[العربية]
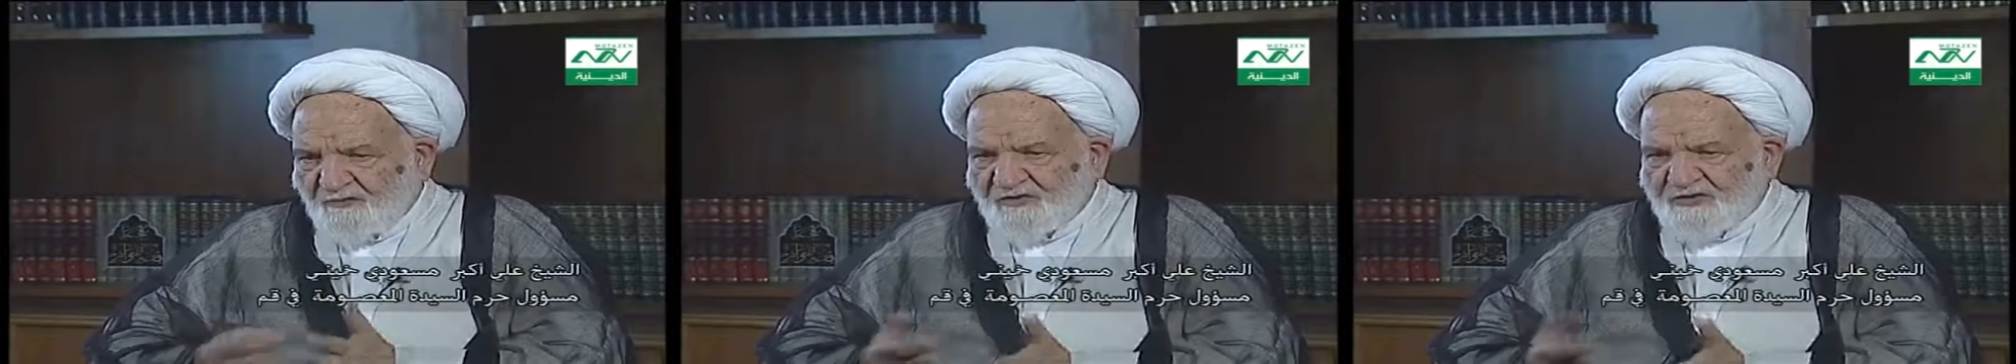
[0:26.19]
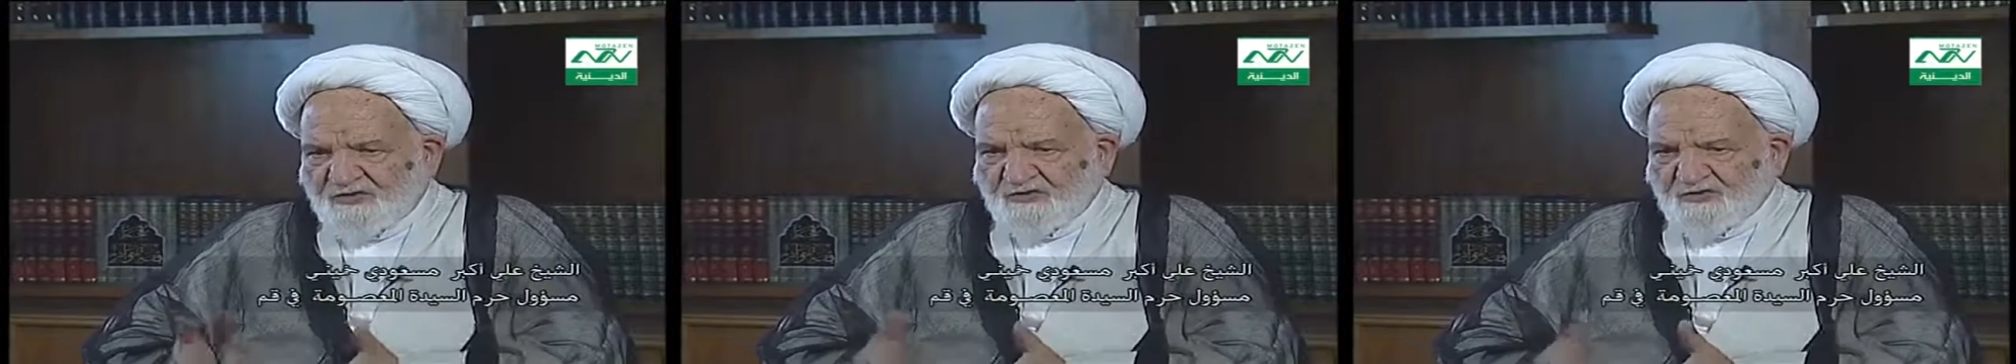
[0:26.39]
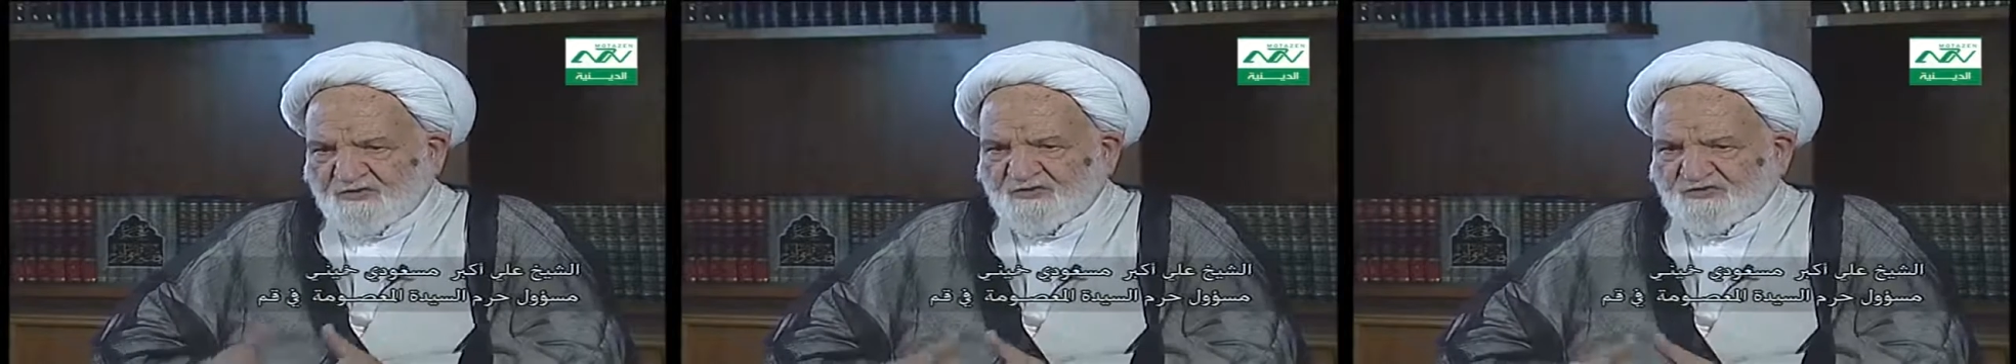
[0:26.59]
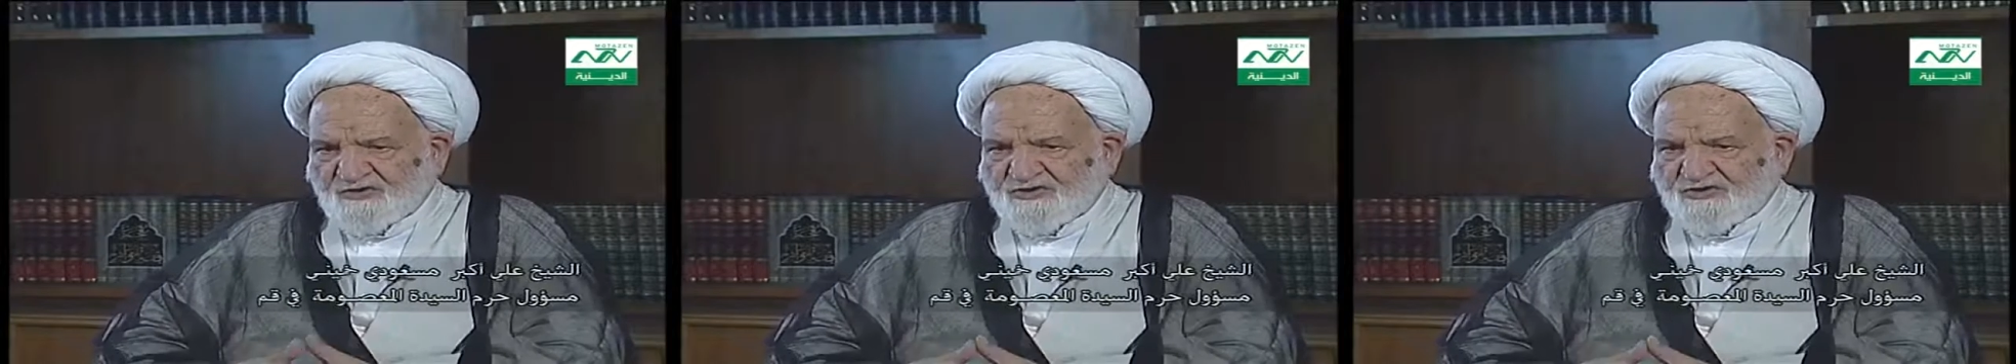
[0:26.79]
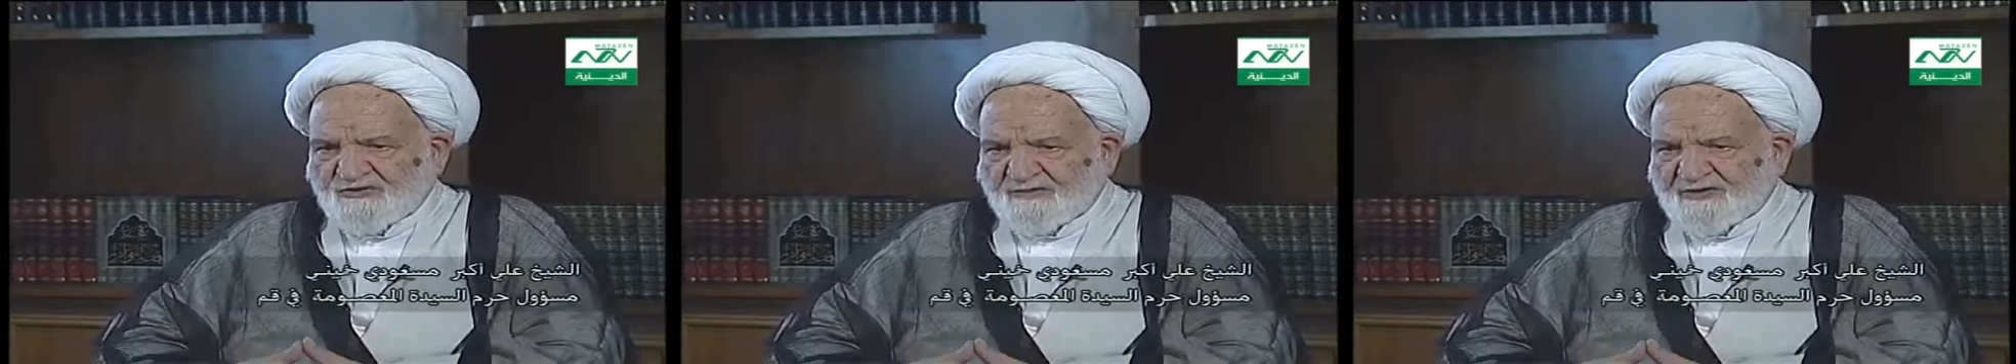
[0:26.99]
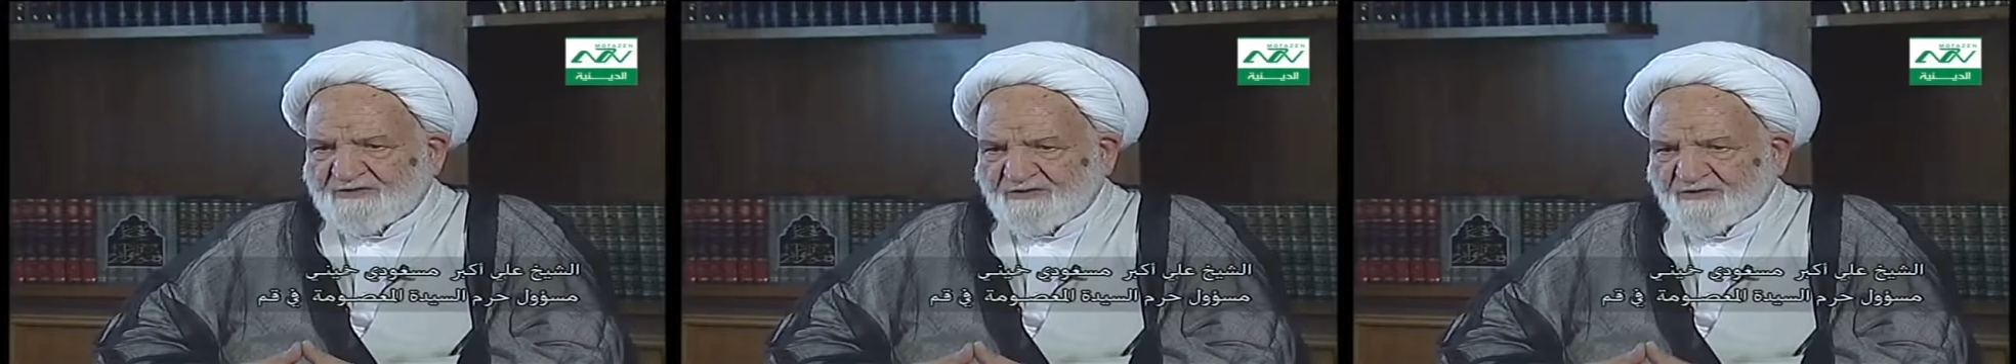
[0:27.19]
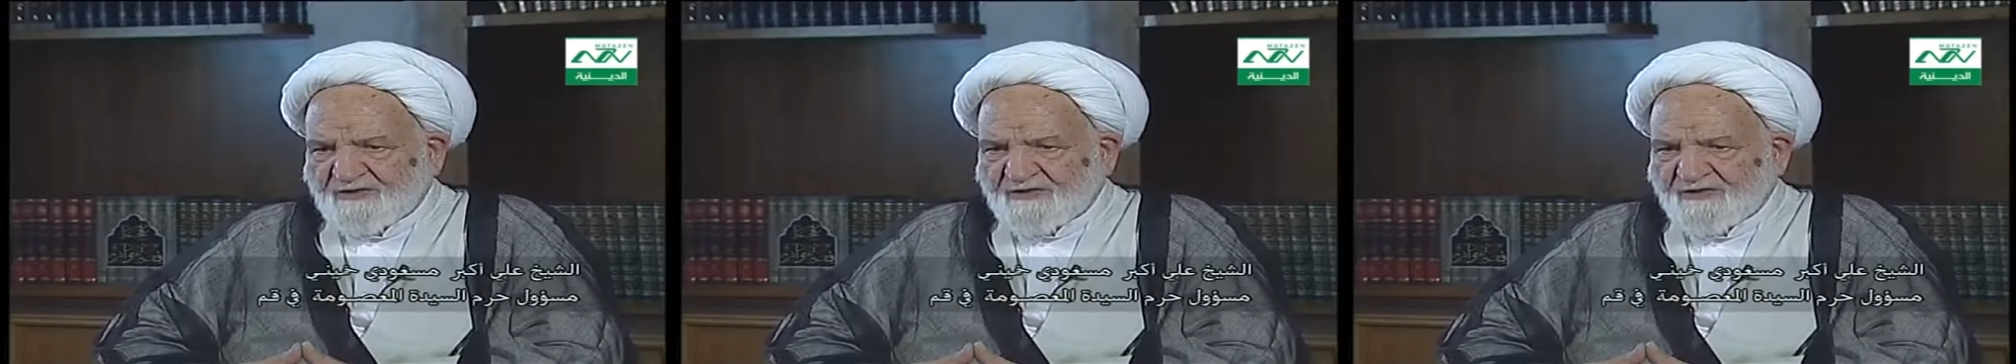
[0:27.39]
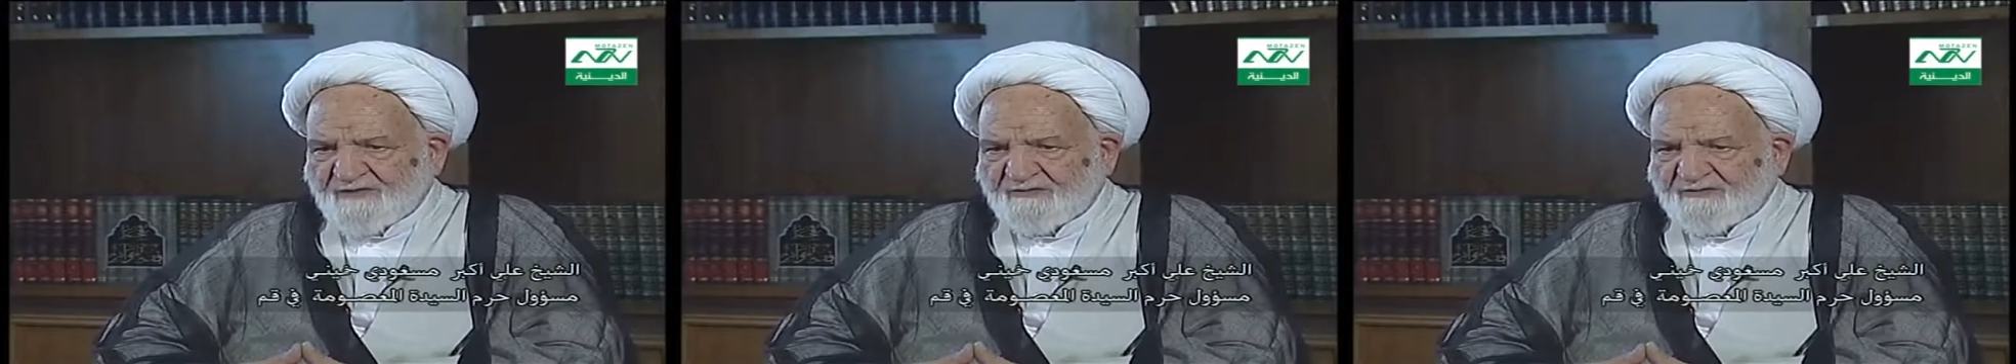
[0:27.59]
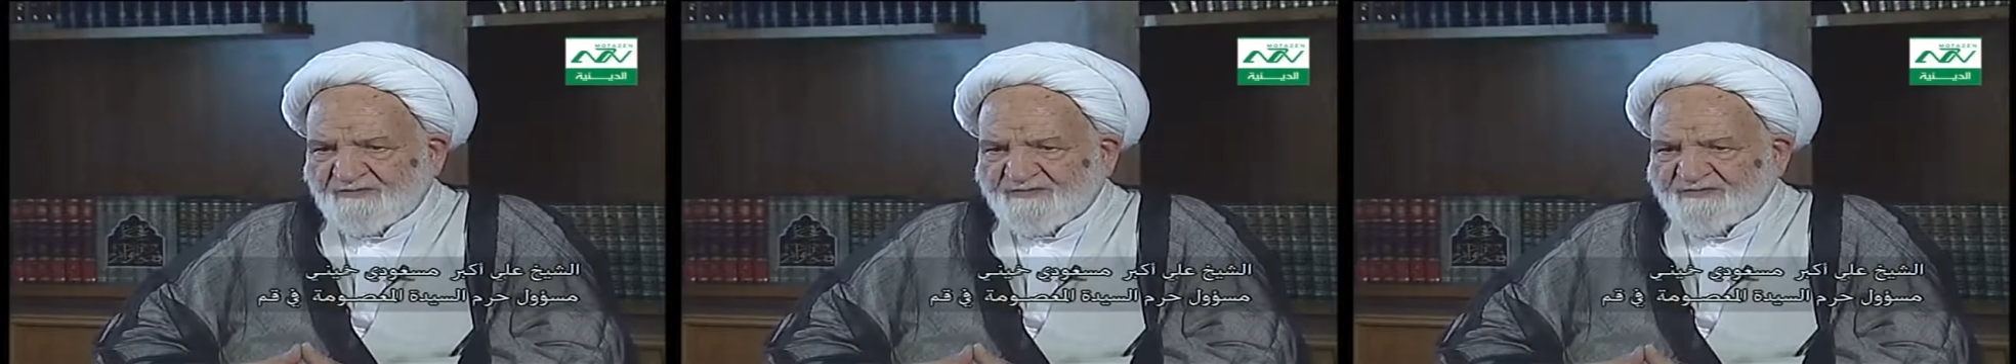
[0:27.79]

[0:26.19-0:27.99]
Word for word: الشيخ بهجت في طلبي